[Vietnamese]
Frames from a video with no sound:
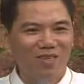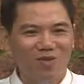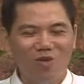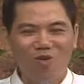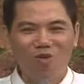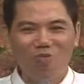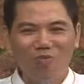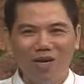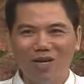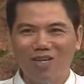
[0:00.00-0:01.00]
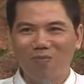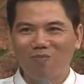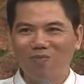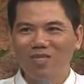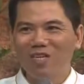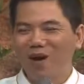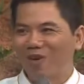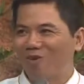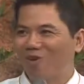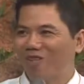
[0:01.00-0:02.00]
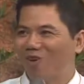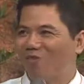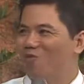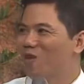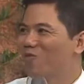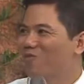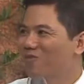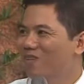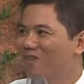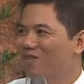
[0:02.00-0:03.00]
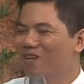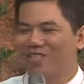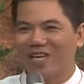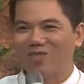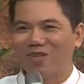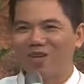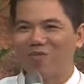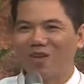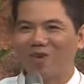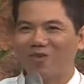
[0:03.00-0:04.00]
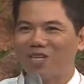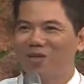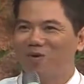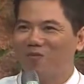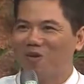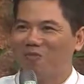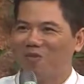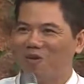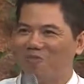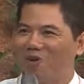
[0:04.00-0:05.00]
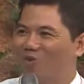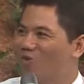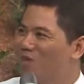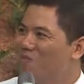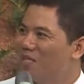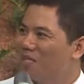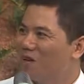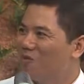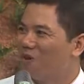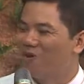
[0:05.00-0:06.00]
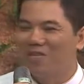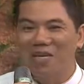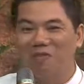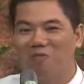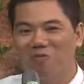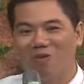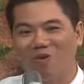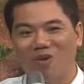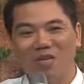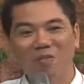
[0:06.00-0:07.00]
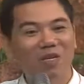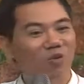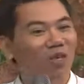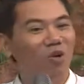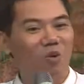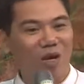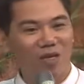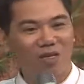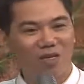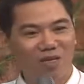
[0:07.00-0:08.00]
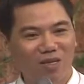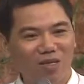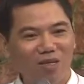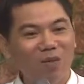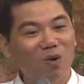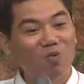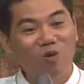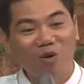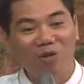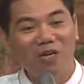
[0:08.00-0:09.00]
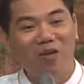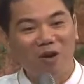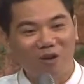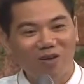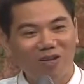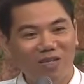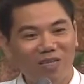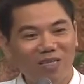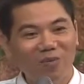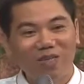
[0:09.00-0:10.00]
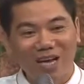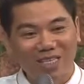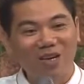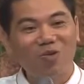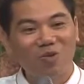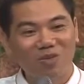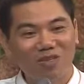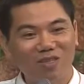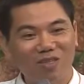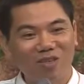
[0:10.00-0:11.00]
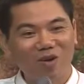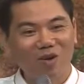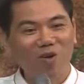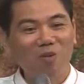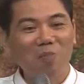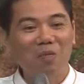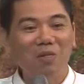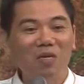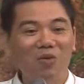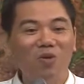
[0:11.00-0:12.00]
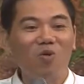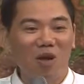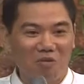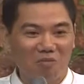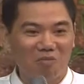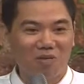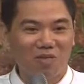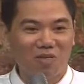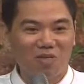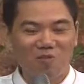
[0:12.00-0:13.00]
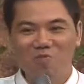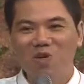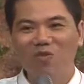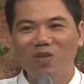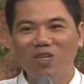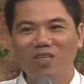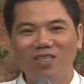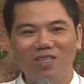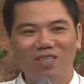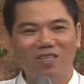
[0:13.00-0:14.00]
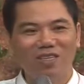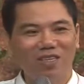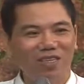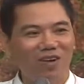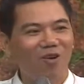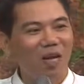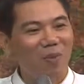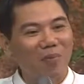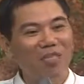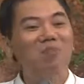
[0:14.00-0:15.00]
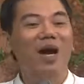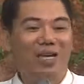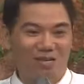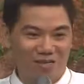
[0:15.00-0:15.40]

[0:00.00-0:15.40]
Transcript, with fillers: Có những hôm mà gặp những người bạn của con thì họ vô cùng hạnh phúc. Đơn giản chuyện là hôm nay họ ký một hợp đồng mà họ bỏ túi khoảng 10 tỷ đồng, họ rất hạnh phúc vì họ kiếm được nhiều tiền quá. Nhưng mà cũng con người đó, chỉ một tháng sau thôi, họ đã ôm ấp rất nhiều những khổ đau. Bởi vì họ làm ăn bị thất bại ạ.